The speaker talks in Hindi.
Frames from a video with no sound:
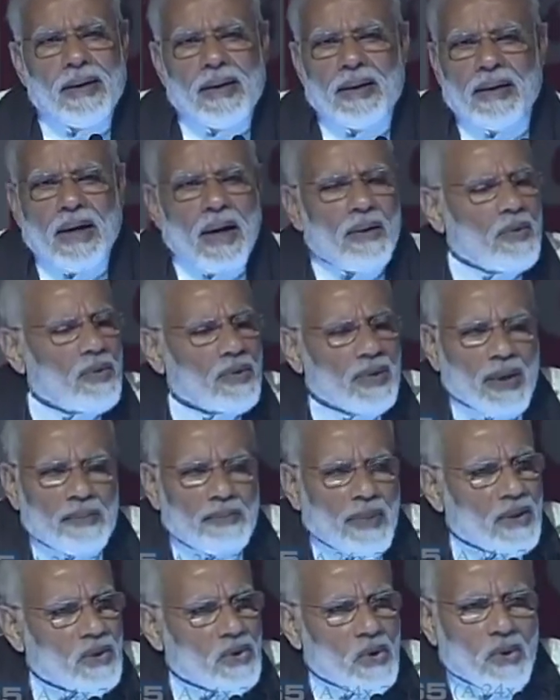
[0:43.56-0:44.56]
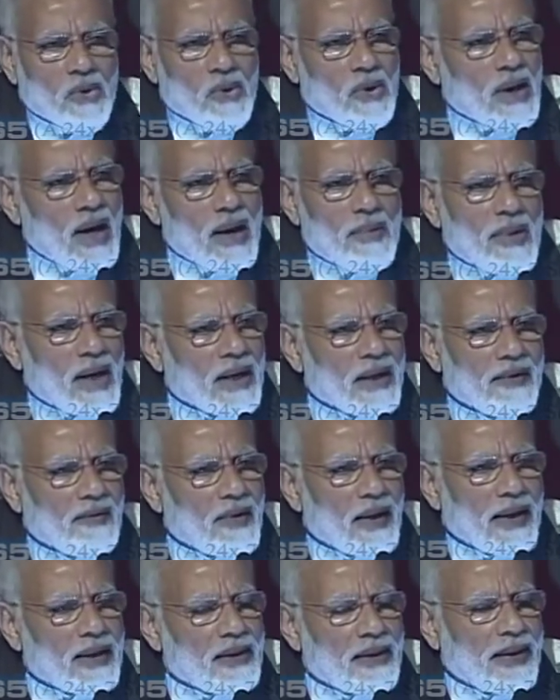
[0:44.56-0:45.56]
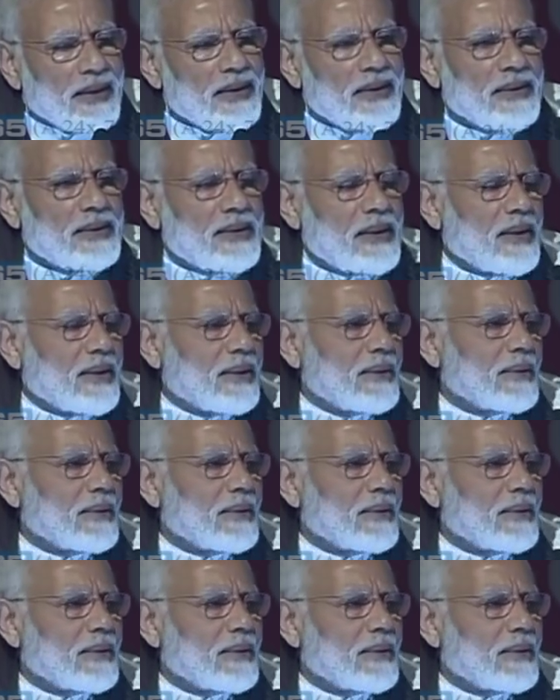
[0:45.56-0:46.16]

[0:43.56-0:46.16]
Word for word: क्या वो उनके बच्चों को काम आने वाला नहीं था